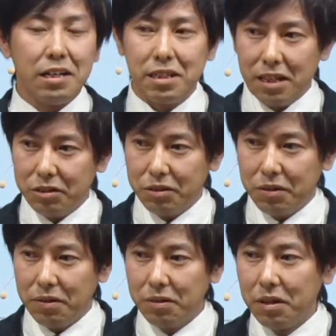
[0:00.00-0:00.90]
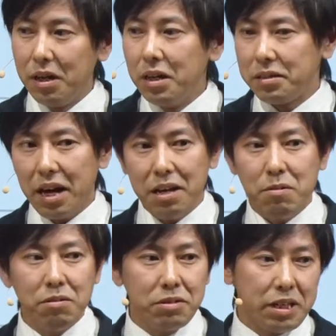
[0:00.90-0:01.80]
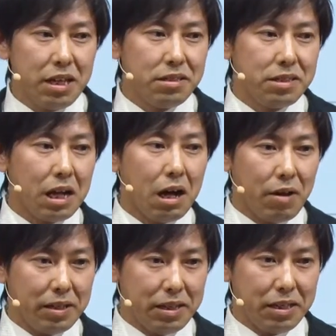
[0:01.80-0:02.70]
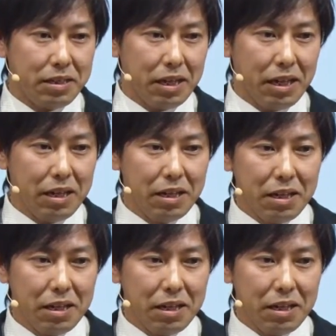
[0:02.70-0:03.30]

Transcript: 重なると細胞の性質が変わってきて